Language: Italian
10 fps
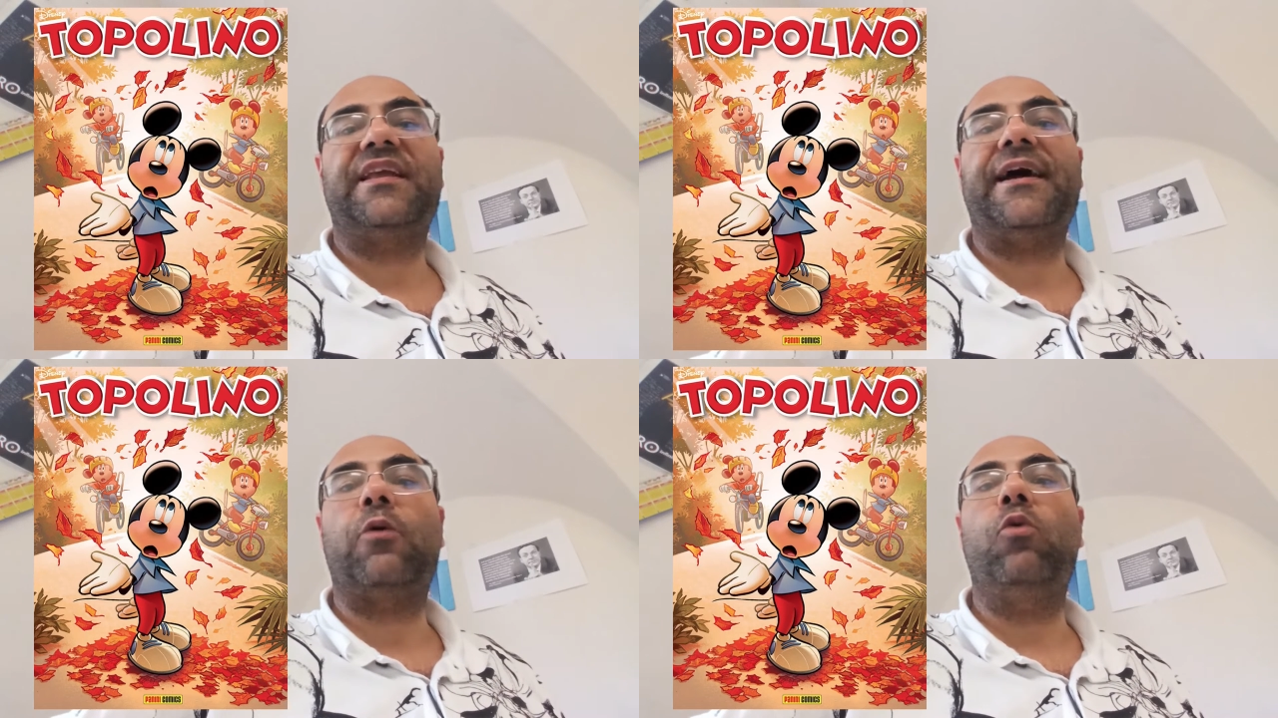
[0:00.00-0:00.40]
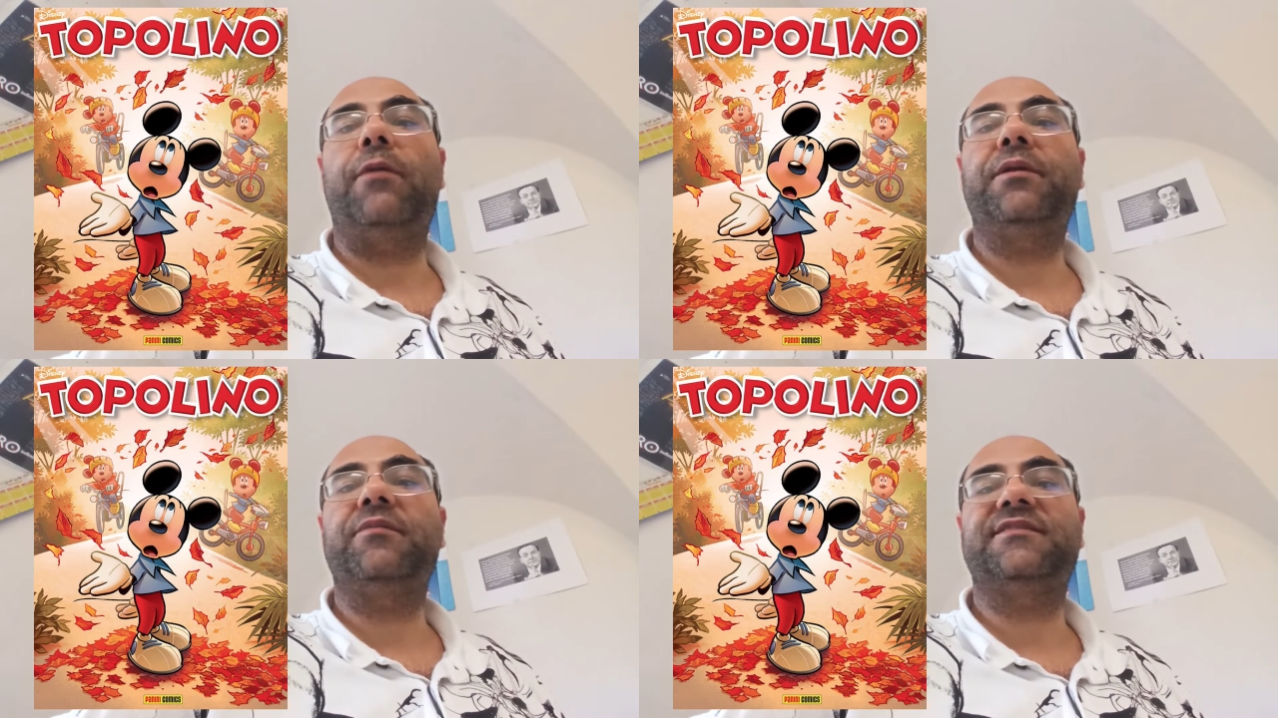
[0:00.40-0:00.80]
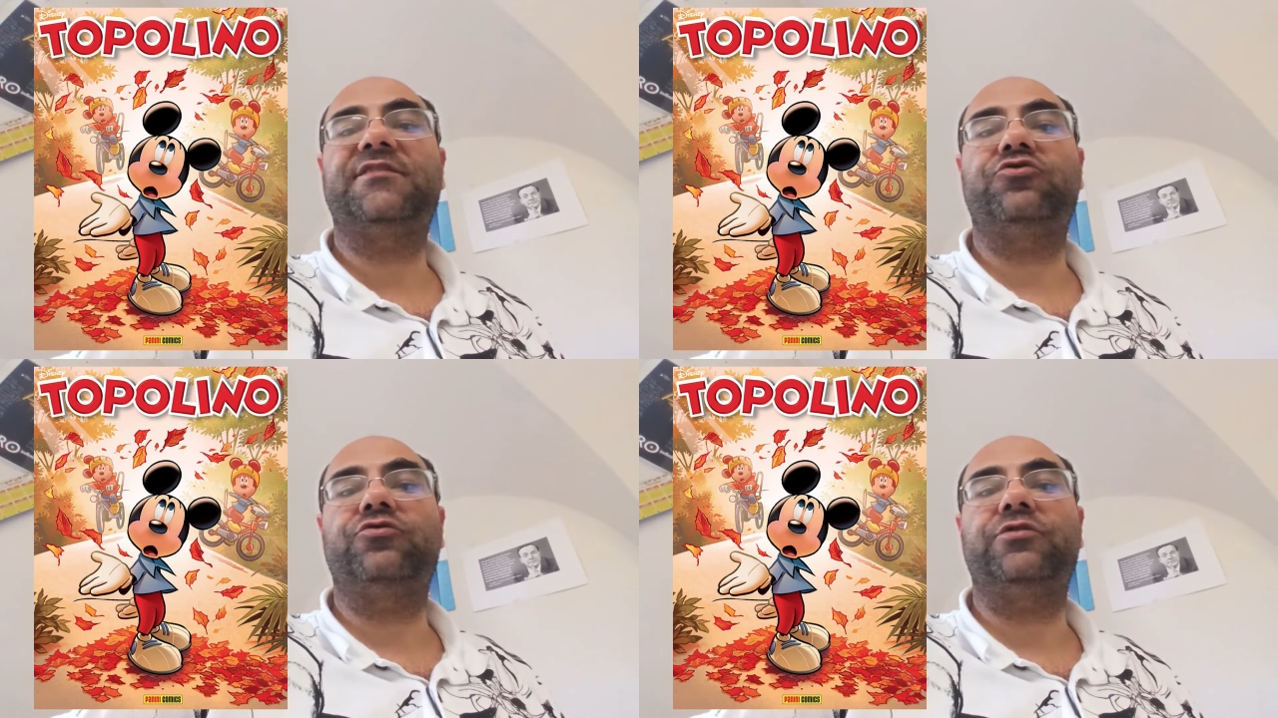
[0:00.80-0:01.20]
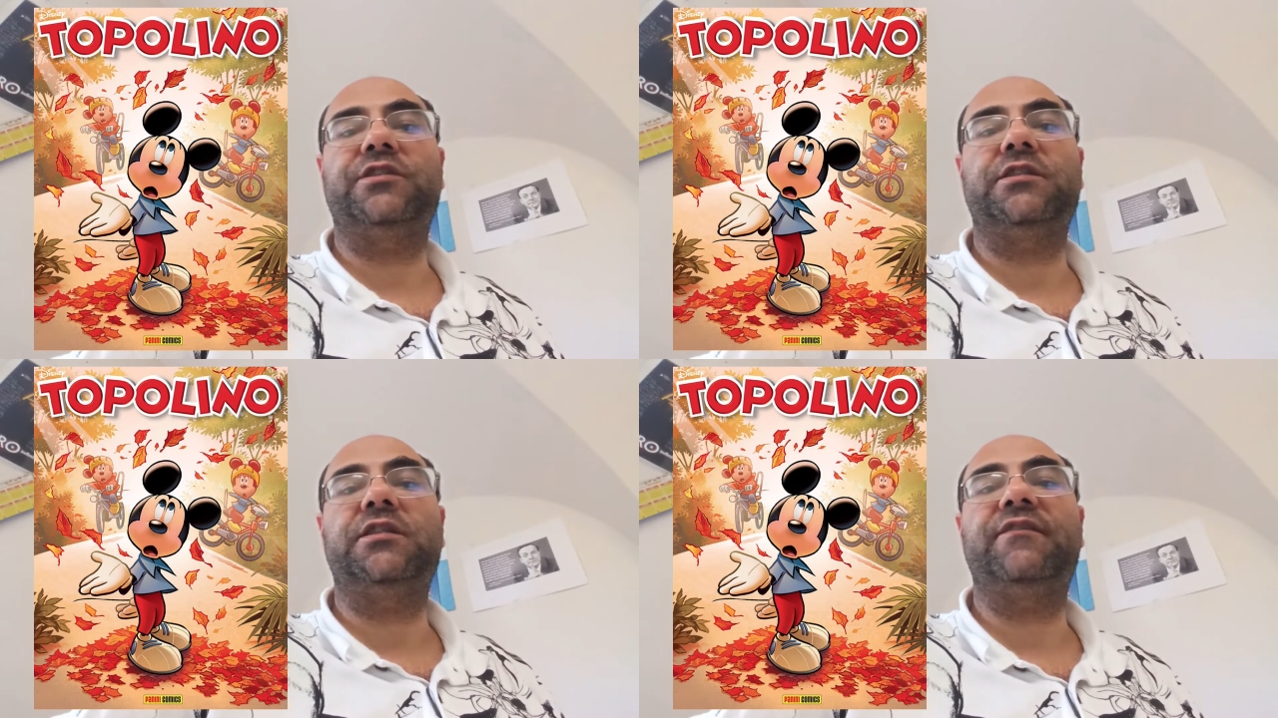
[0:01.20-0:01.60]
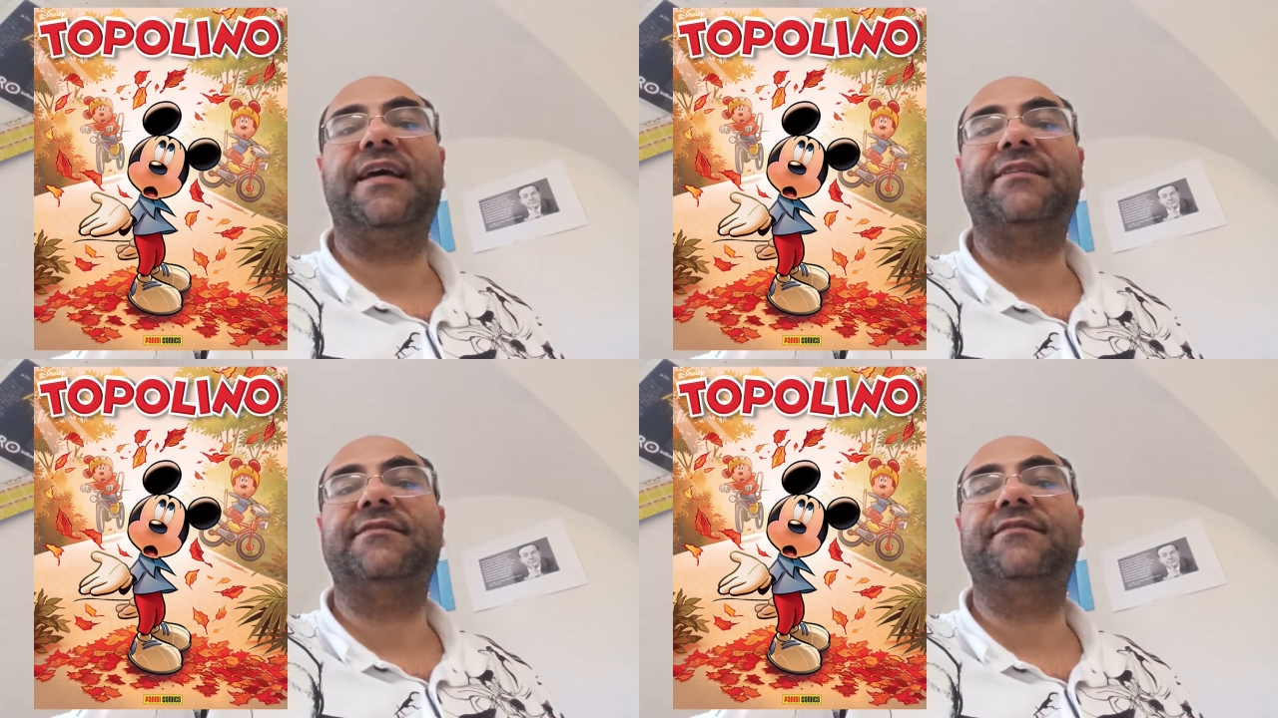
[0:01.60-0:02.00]
Tra quella prima stagione
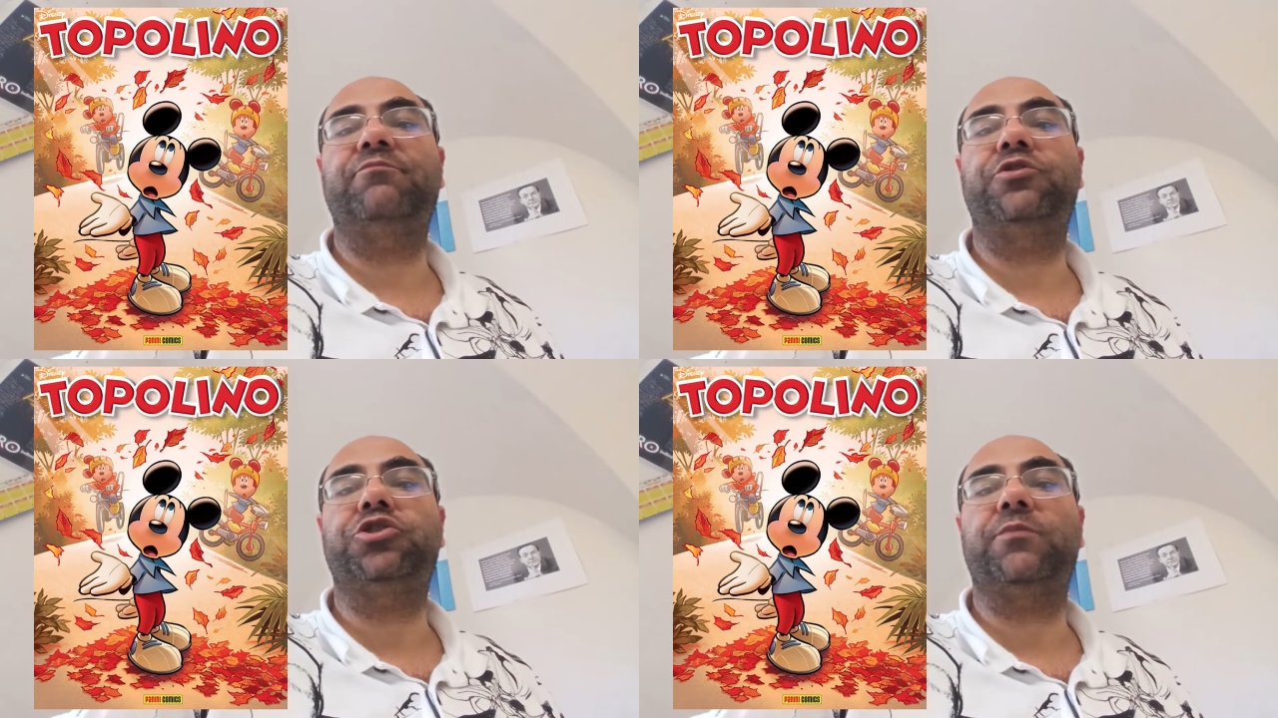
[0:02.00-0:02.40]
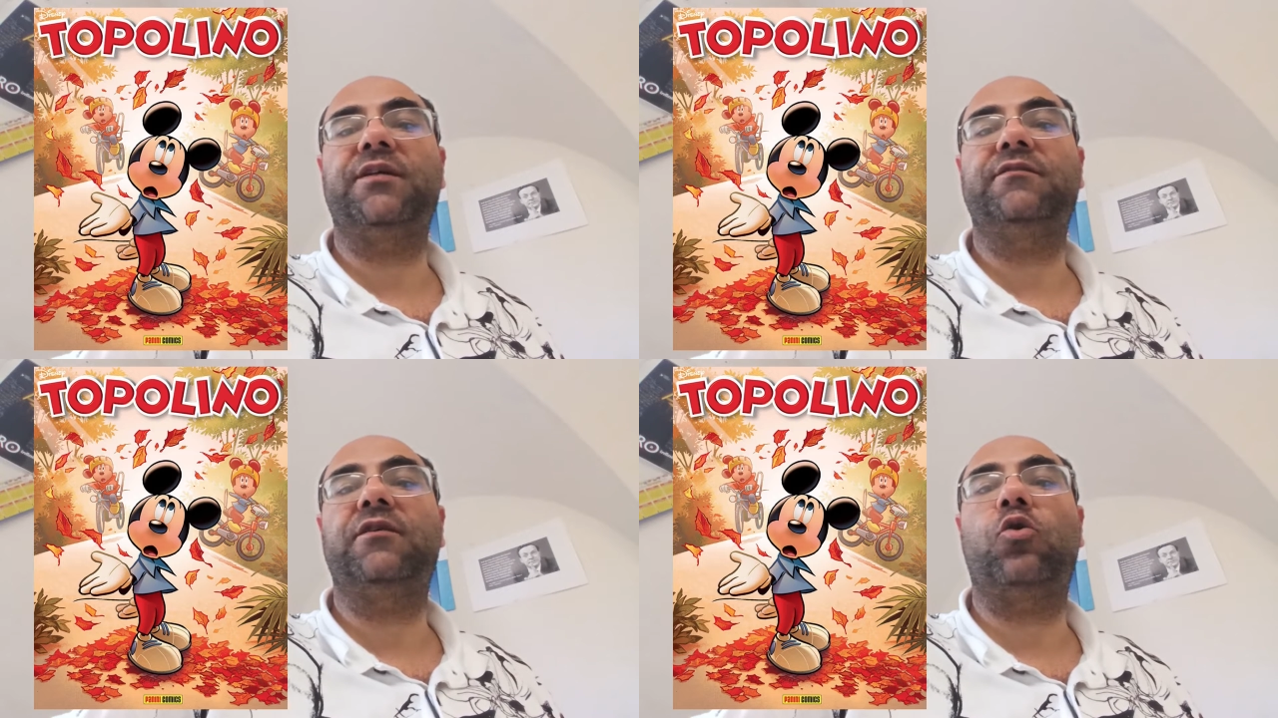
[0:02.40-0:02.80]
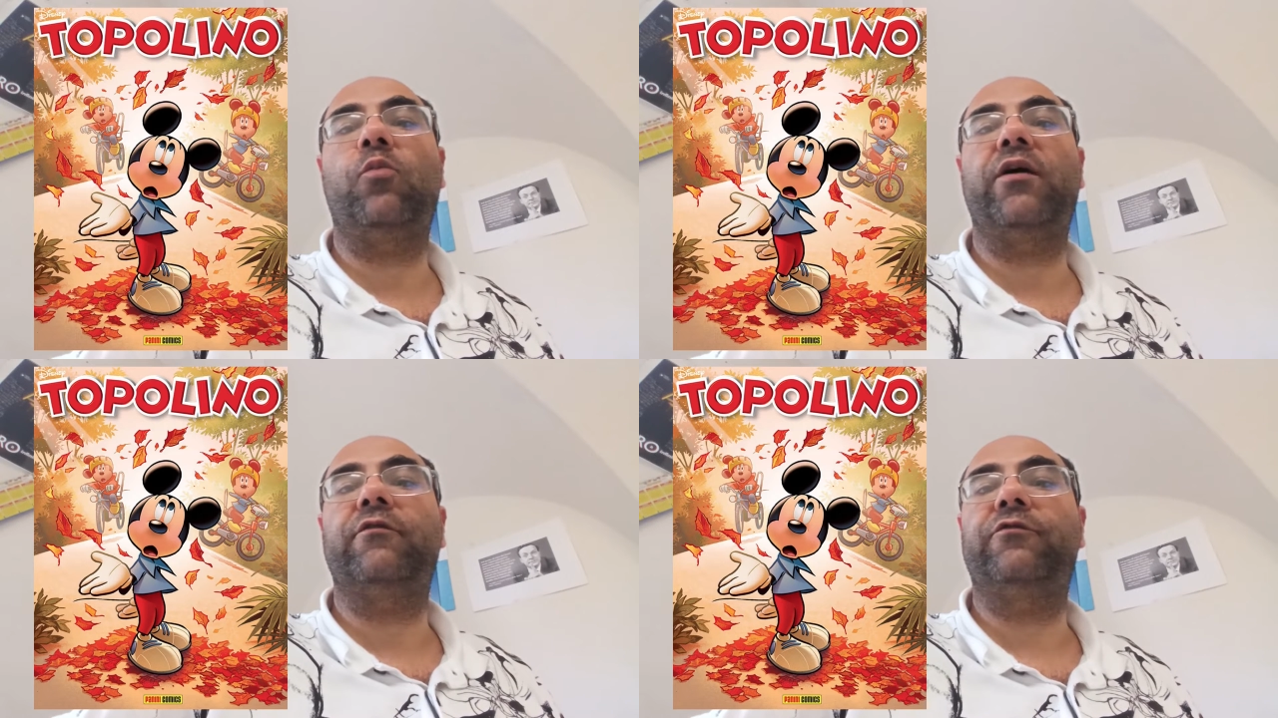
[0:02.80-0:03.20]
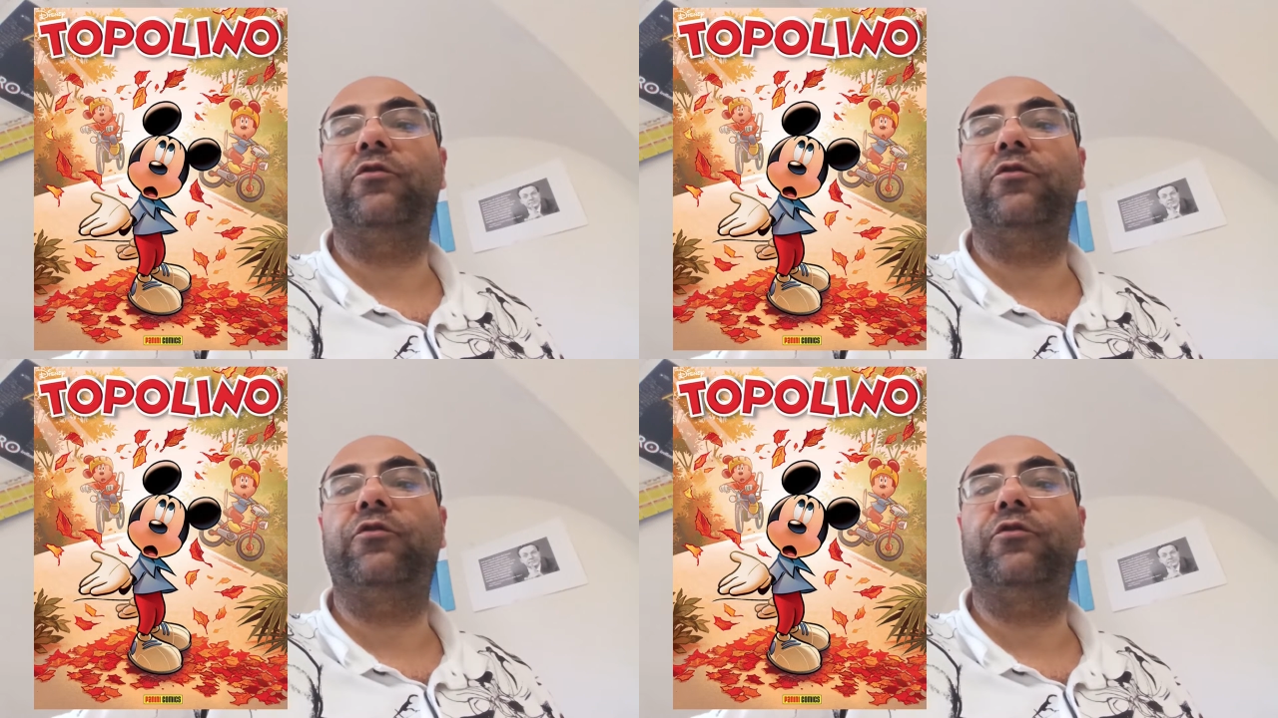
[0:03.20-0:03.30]
identificata semplicemente come